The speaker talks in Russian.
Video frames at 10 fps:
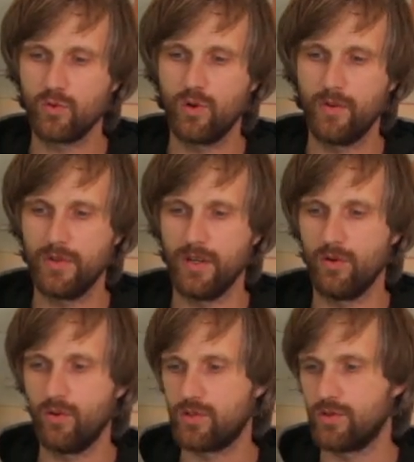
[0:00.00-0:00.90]

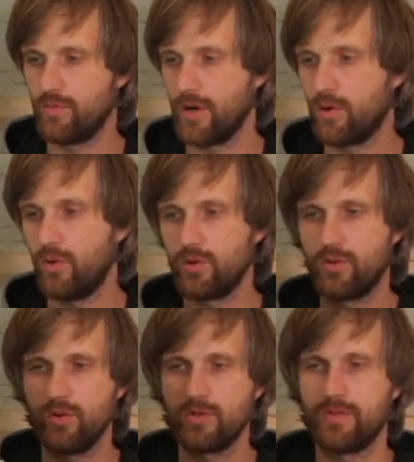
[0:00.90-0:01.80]
удобно очень
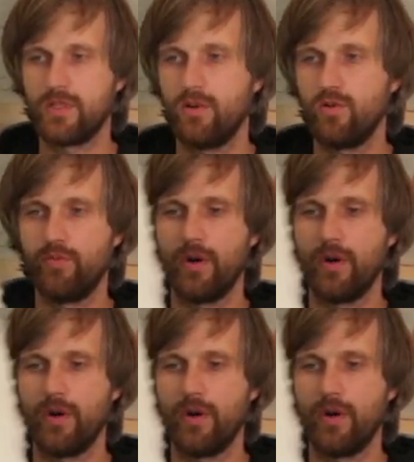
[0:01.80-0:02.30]
упаковывать его в специальную